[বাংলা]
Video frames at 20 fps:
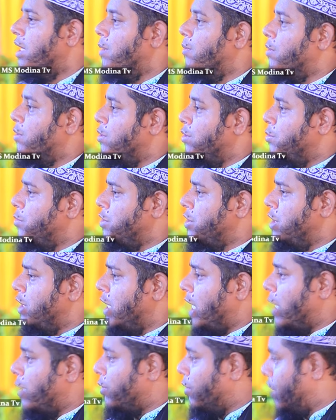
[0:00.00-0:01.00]
এবং নবীজির
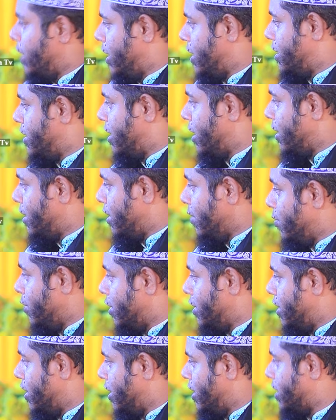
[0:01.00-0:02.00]
আরও অনেক
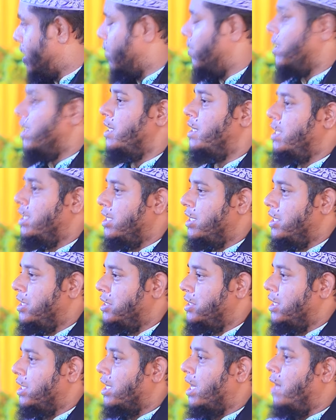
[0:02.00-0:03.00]
স্মৃতিময় জিনিস আমাকে
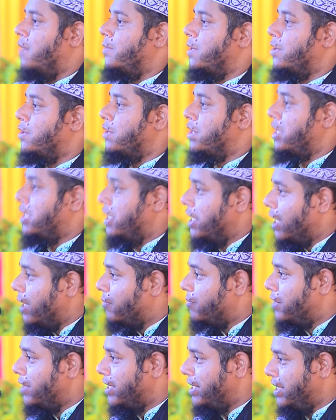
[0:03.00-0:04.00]
দেখিয়েছেন কাবাগরের
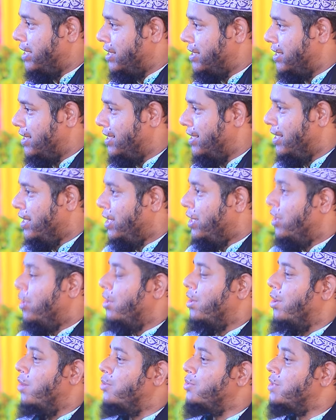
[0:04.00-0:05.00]
গিলাপ দেখিয়েছেন
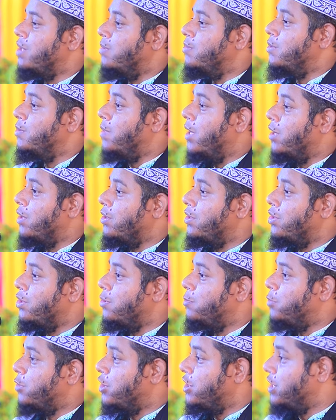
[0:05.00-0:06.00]
রওজা মুবারকের
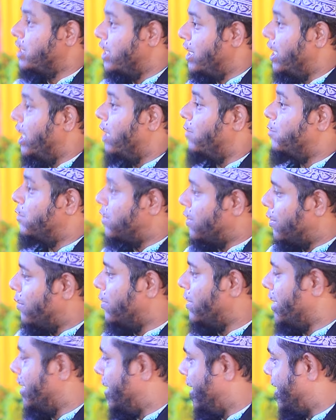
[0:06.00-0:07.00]
ওপরে যে গিলাপ ওটাও
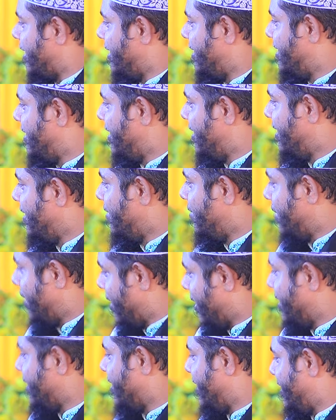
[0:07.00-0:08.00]
আমাকে দেখিয়েছেন
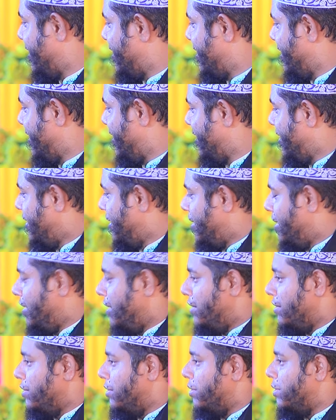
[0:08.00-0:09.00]
ওনার কাছে আছে
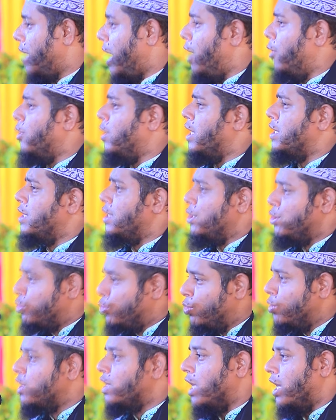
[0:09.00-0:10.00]
তো আওলাদের
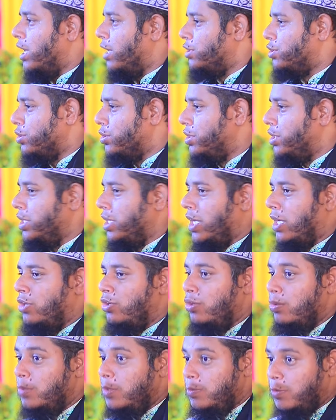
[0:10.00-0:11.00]
রসুল যারা সত্যিকারের
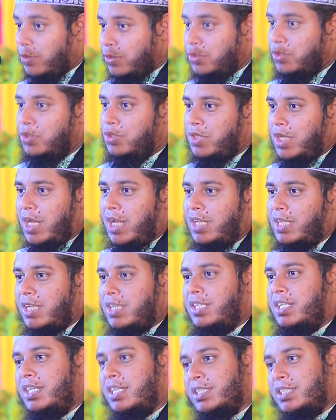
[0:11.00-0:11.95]
নবী বংশ যারা তাদের